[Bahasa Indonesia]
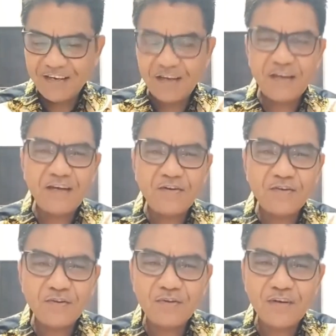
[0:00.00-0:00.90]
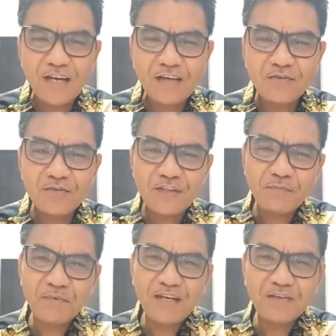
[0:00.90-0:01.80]
nggak nonton langsung
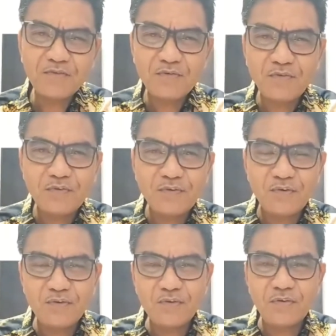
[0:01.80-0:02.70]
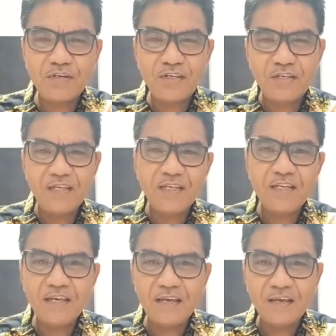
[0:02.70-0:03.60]
tapi langsung nonton di
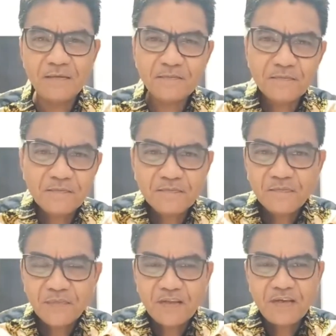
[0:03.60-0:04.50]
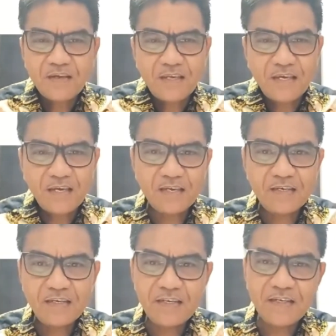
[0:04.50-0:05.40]
IG ya
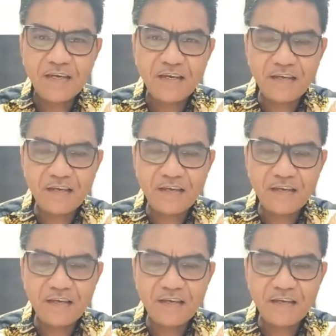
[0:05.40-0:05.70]
di IG,